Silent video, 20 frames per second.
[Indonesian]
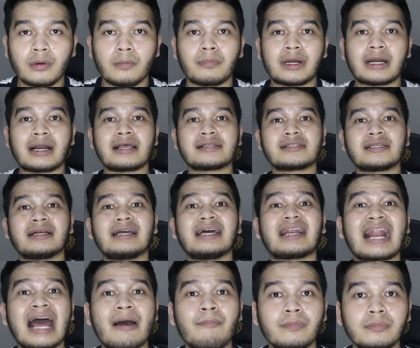merasa
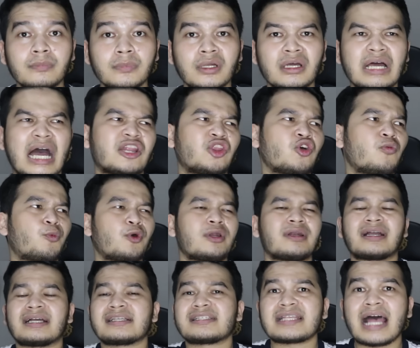geram
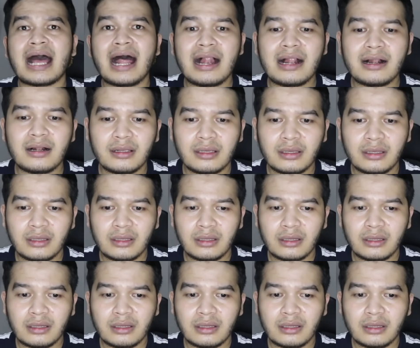ataupun kesal